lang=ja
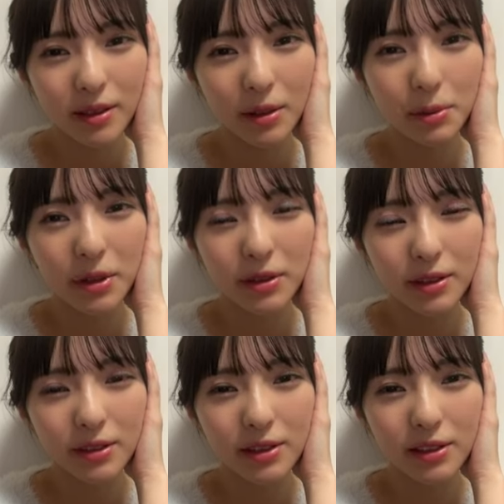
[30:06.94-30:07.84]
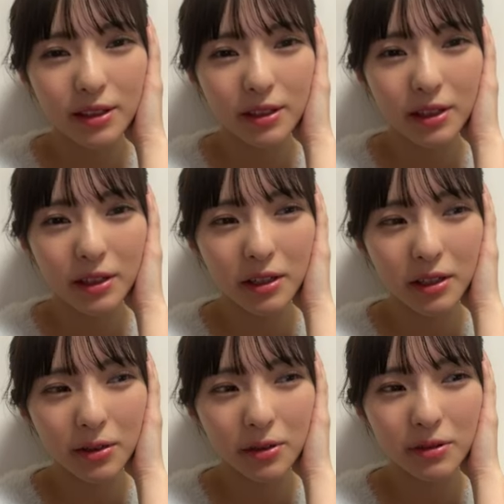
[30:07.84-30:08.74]
今の NGT でやりた
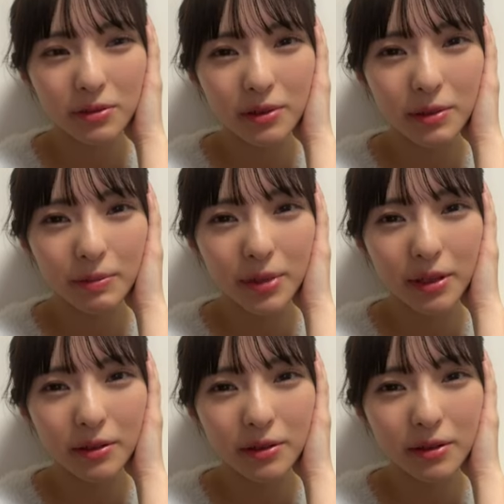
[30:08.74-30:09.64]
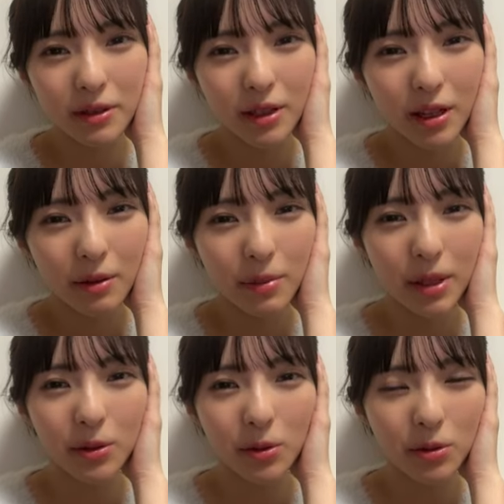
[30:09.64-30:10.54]
い曲いっぱいある
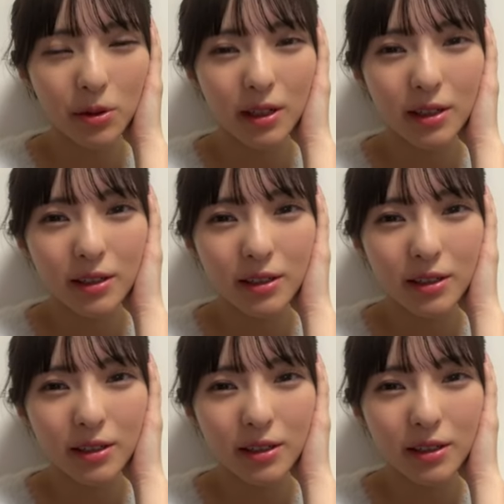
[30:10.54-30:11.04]
ビンゴとか